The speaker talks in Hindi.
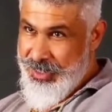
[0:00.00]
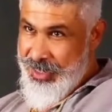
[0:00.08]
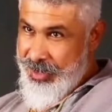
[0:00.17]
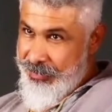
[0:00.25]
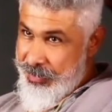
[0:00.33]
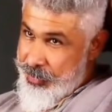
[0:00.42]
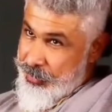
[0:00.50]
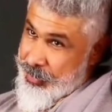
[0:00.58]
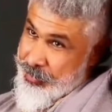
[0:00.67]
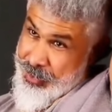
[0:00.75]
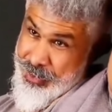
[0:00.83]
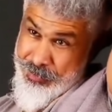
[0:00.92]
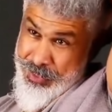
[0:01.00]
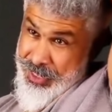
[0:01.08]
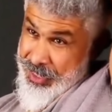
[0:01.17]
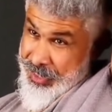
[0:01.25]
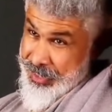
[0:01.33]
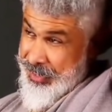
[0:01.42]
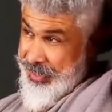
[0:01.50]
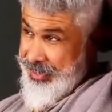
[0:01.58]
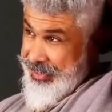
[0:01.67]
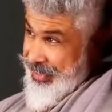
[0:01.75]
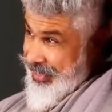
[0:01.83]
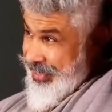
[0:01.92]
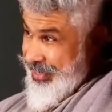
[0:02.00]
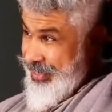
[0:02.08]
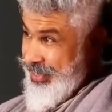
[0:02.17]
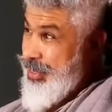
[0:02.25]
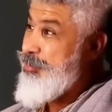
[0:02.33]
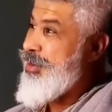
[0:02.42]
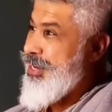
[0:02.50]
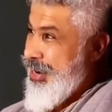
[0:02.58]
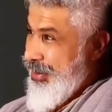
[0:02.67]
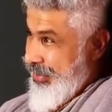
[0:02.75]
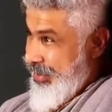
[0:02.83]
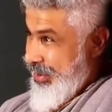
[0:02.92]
जवाब भी उसी भाषा में देंगे चाचा बजाओ